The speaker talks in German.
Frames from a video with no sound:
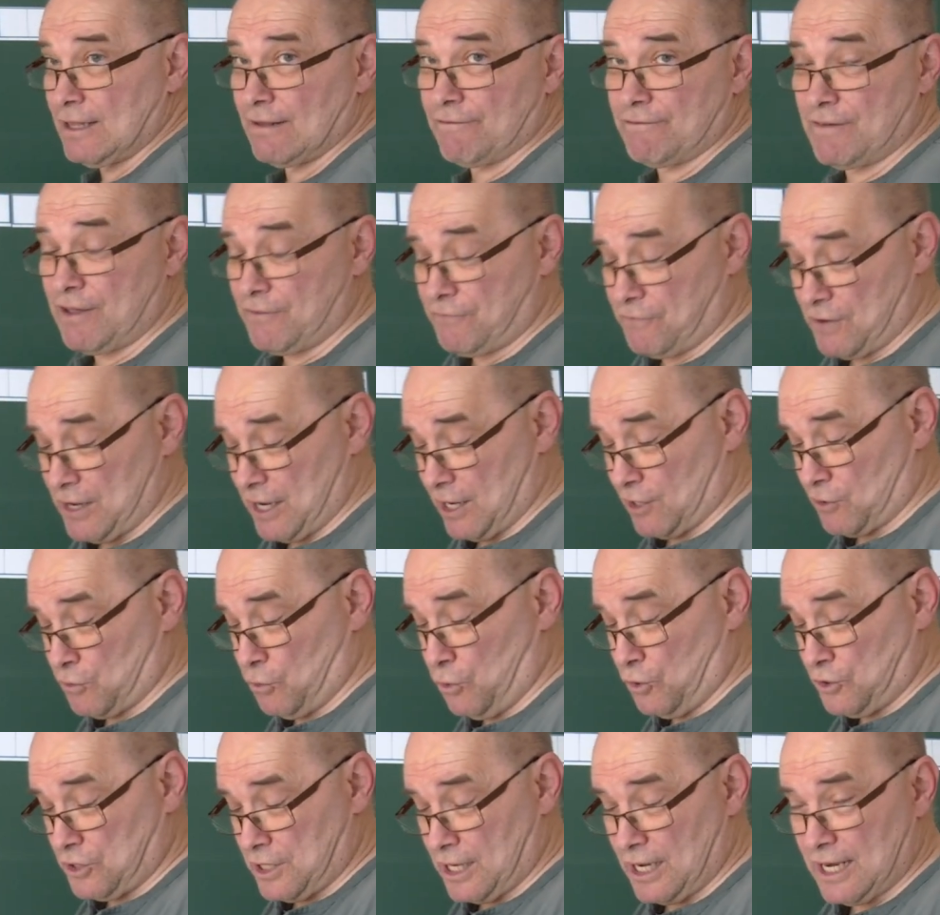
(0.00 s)
Wie viele
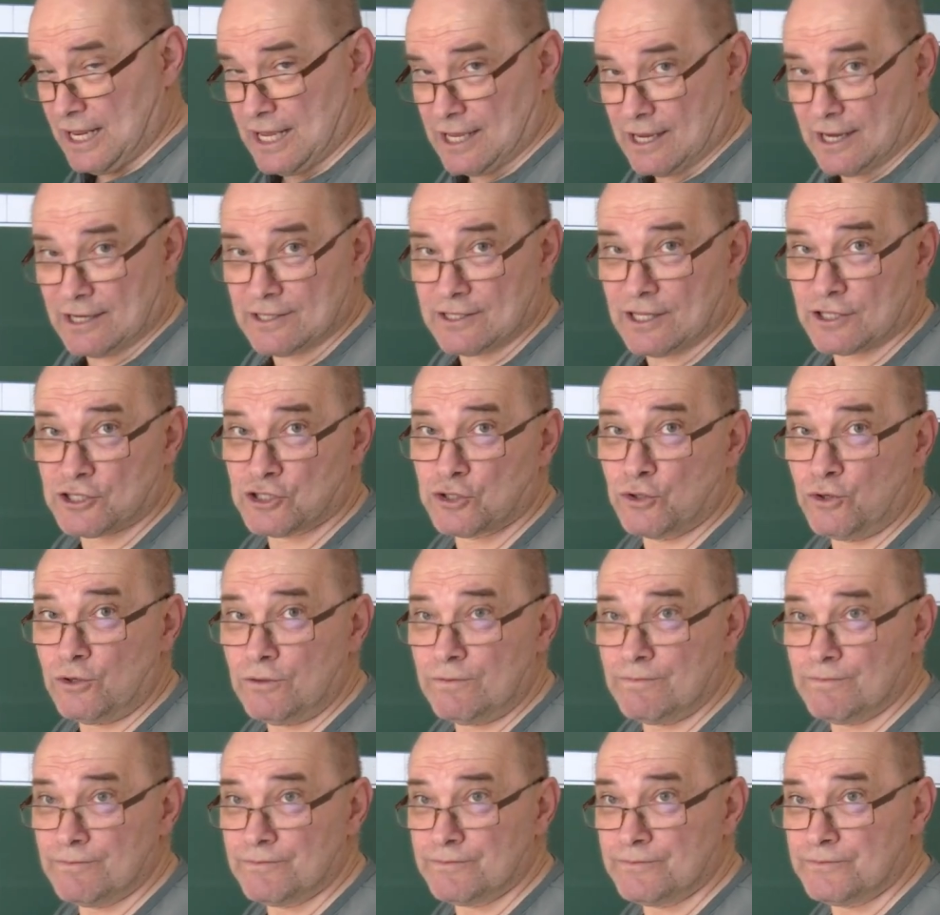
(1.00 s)
rote lege ich
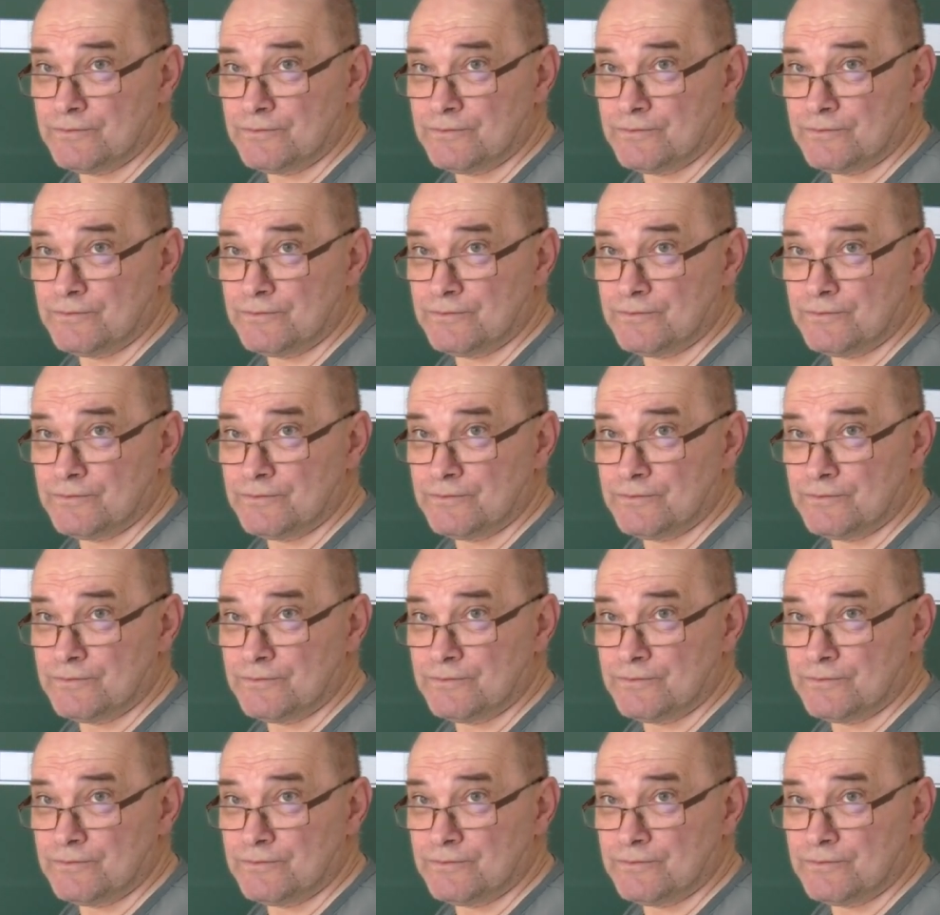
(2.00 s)
dazu?